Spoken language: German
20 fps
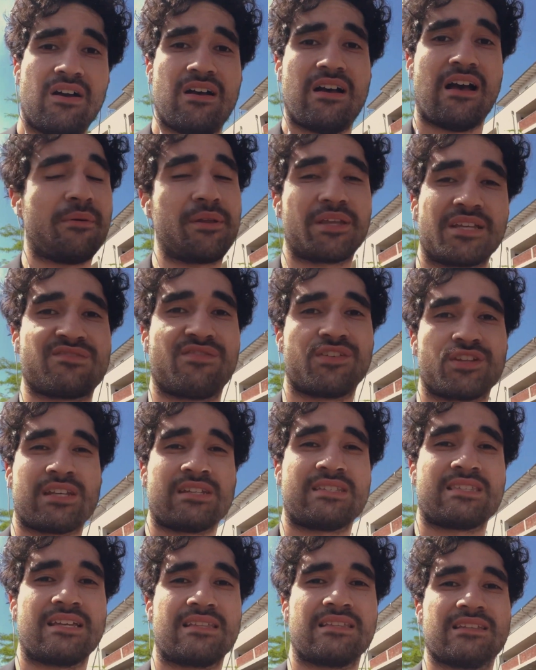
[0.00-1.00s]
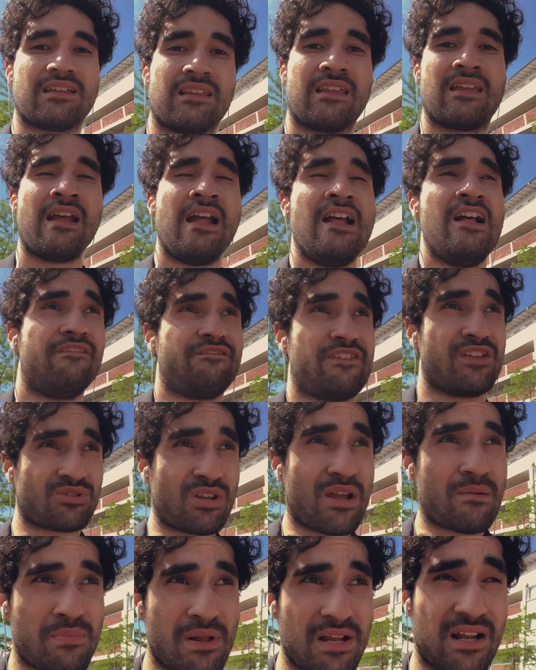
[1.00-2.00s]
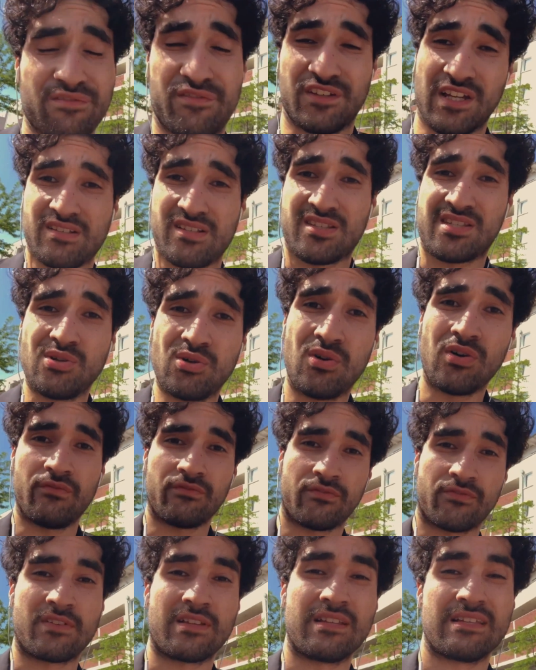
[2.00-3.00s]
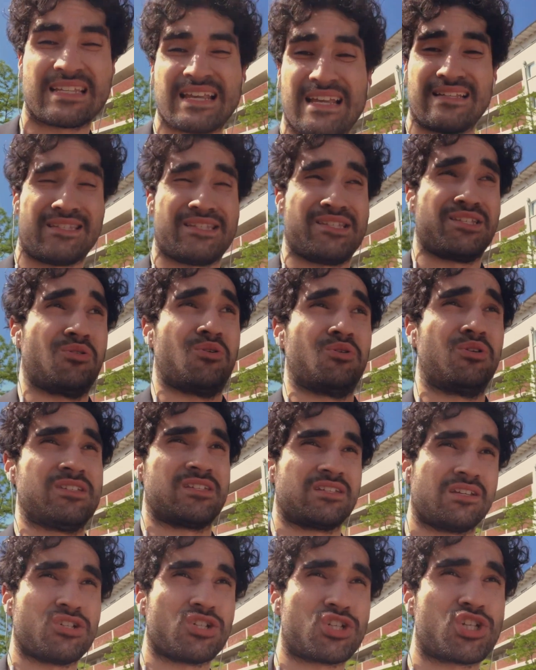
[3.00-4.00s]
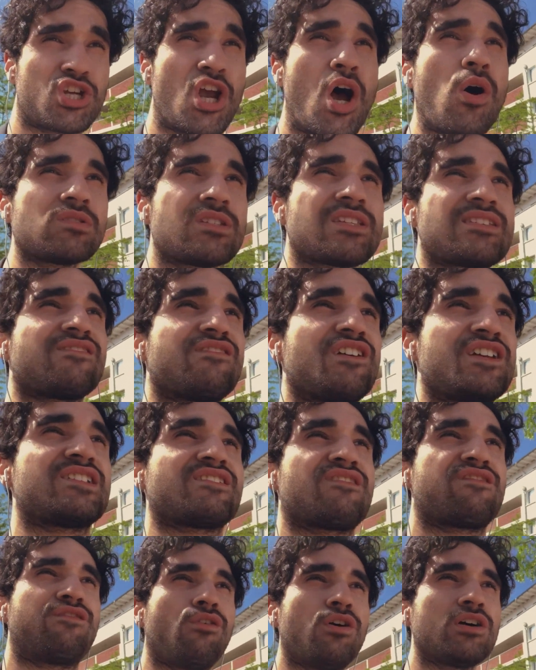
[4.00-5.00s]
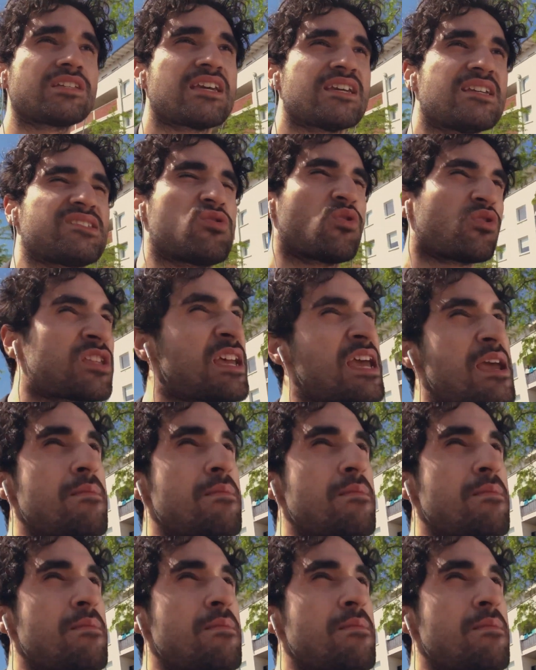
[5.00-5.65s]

Aber das wird nichts ändern. Wenn du deinen Blick auf deine Zukunft setzt und schaust, was vor dir ist und